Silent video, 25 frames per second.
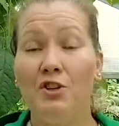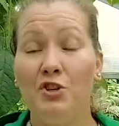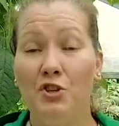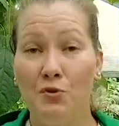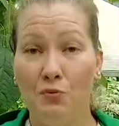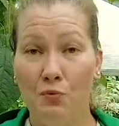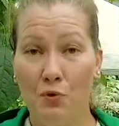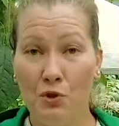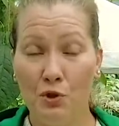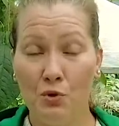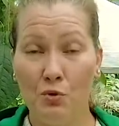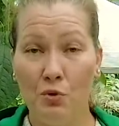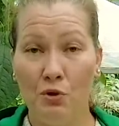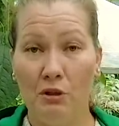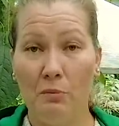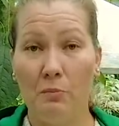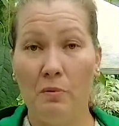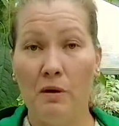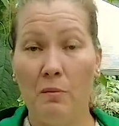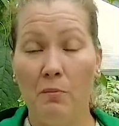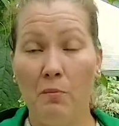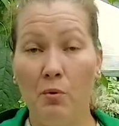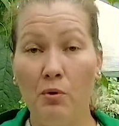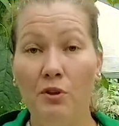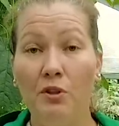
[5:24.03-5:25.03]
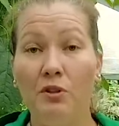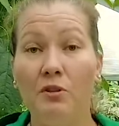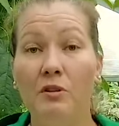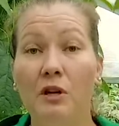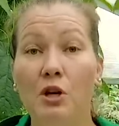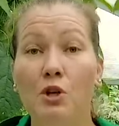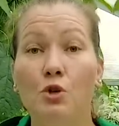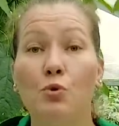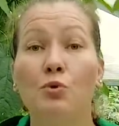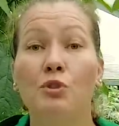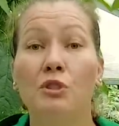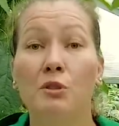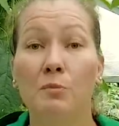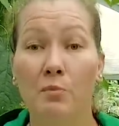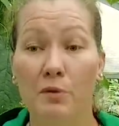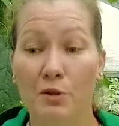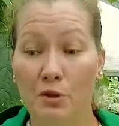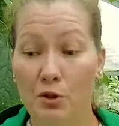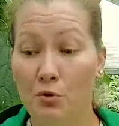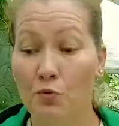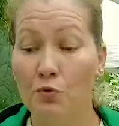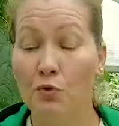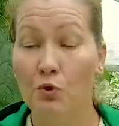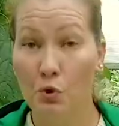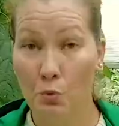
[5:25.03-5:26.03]
чего стоит обработать нашу
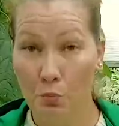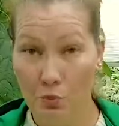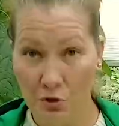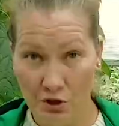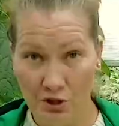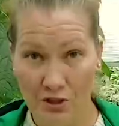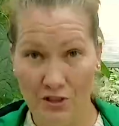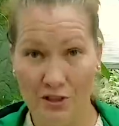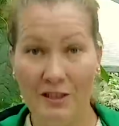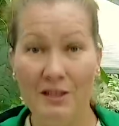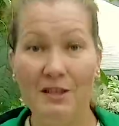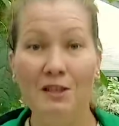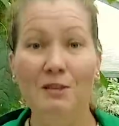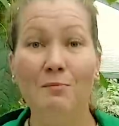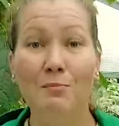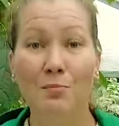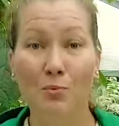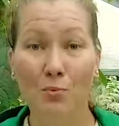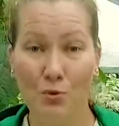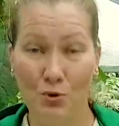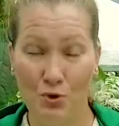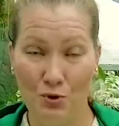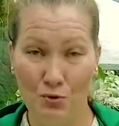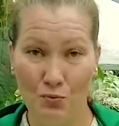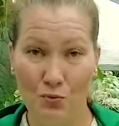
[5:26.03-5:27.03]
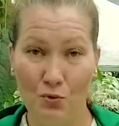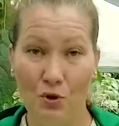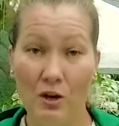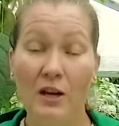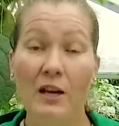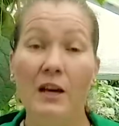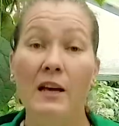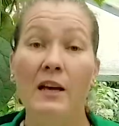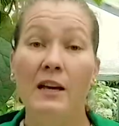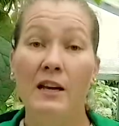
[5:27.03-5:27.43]
теплицу, в том числе и почву?